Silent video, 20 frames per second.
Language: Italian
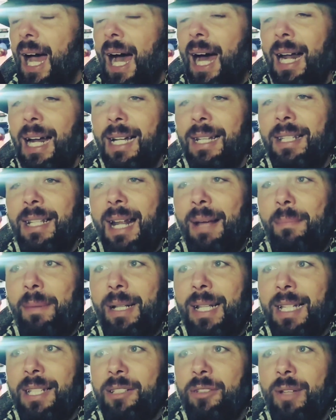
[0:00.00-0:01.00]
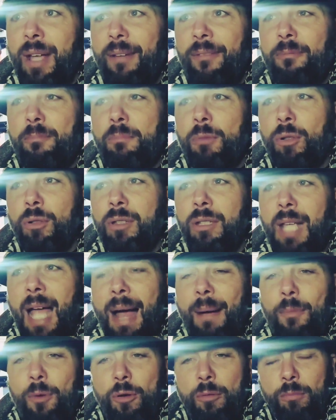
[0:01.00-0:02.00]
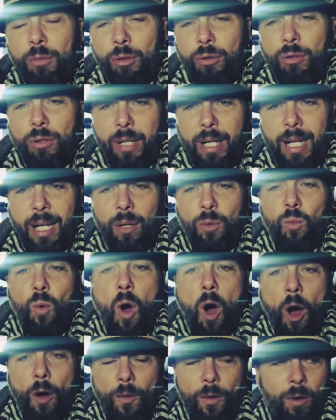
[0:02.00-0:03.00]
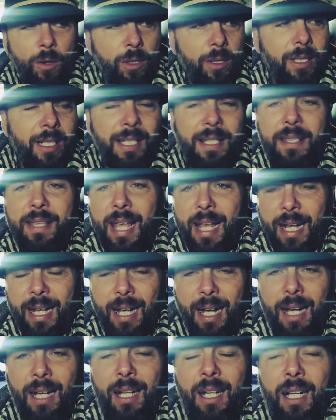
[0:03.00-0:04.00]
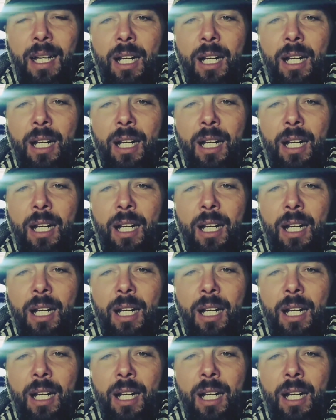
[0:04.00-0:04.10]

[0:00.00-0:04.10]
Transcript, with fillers: Allora il dilemma adesso è montiamo il motore nuovo di zecca,